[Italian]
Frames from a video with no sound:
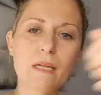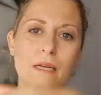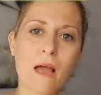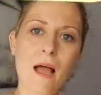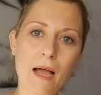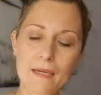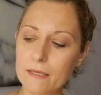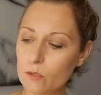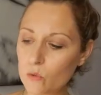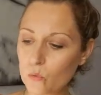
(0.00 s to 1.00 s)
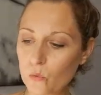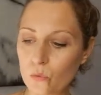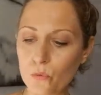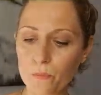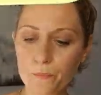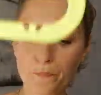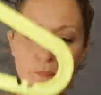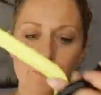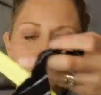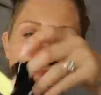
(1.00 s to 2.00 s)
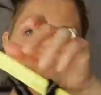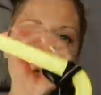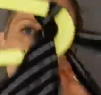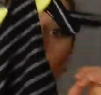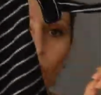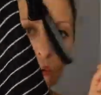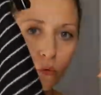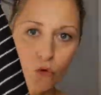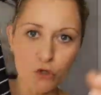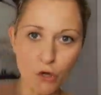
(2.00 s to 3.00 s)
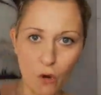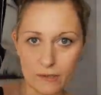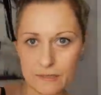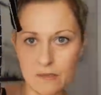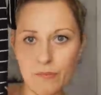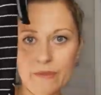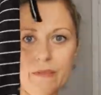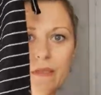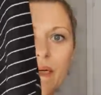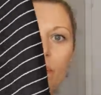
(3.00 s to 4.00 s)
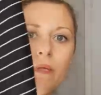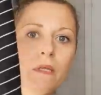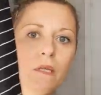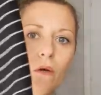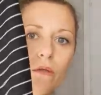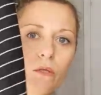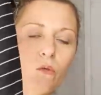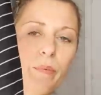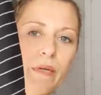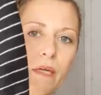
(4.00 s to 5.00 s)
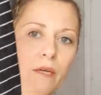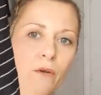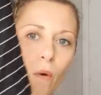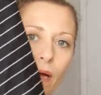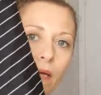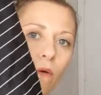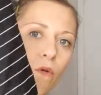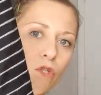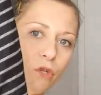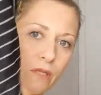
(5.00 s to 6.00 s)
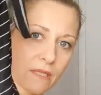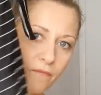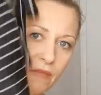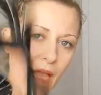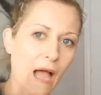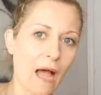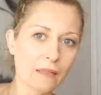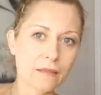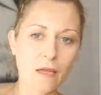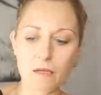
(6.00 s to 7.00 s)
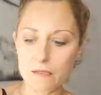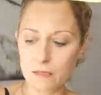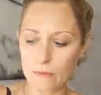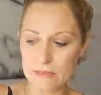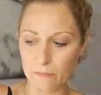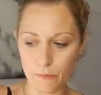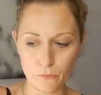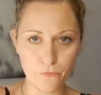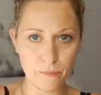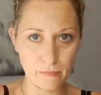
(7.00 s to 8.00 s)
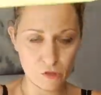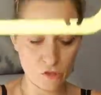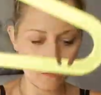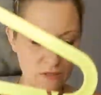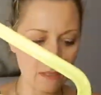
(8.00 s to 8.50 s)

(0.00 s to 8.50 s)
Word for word: carina anche su um, uno shorts per dire quindi ho detto perché no anche con lo shorts a vita alta sì questa proprio lo